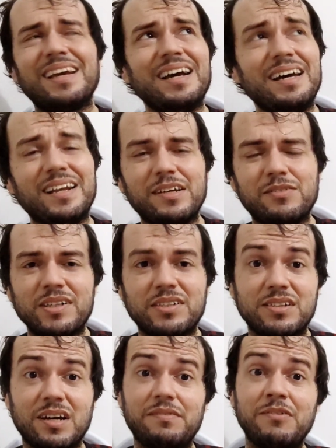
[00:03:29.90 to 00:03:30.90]
Cara, eu
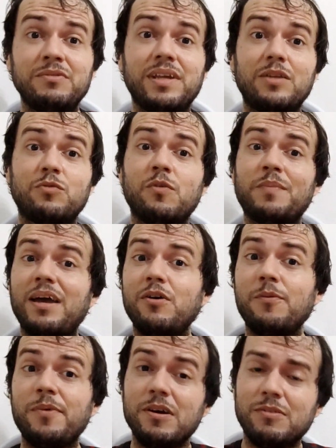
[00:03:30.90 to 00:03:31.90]
achava um diretor, mas
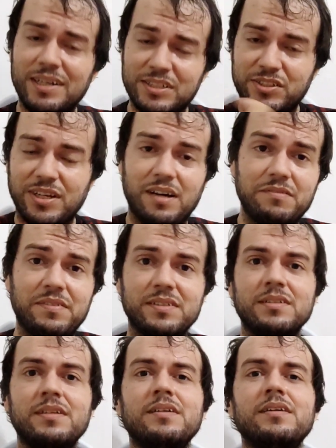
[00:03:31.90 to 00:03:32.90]
eu, eu
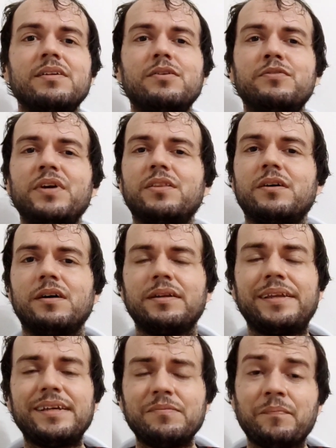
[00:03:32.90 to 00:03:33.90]
achava que o
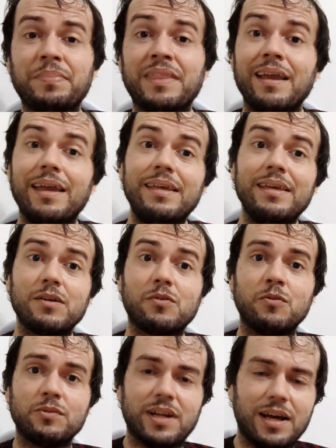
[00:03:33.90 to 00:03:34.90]
Vitória ia
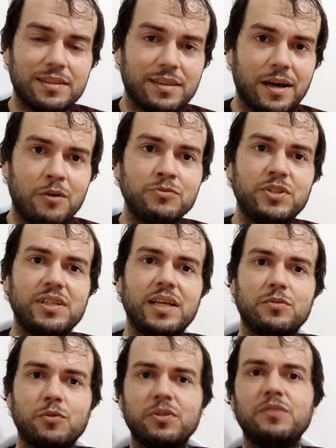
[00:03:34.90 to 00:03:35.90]
contratar um
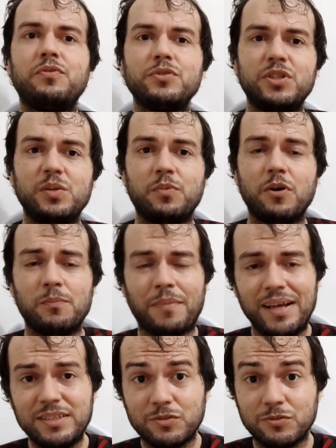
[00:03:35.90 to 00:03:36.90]
diretor de futebol
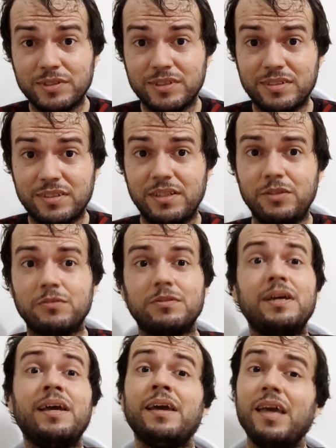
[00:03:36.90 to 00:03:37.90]
mais
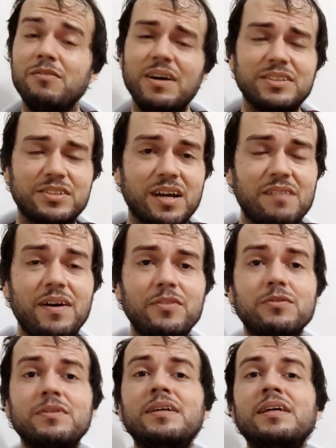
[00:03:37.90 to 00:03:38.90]
conhecido. Eu achava
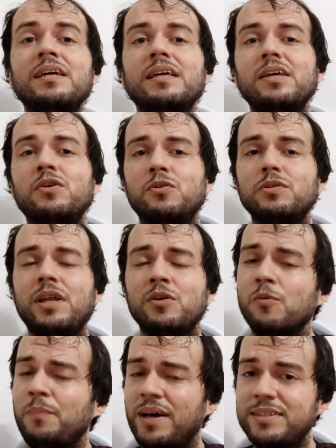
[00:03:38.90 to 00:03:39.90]
no, que
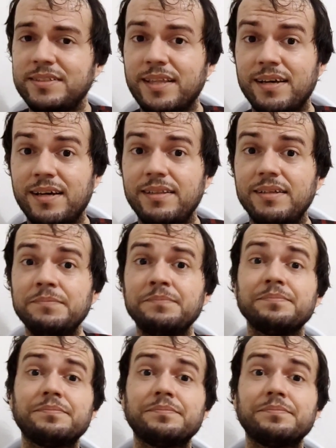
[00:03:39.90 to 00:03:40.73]
Rodrigo Pastana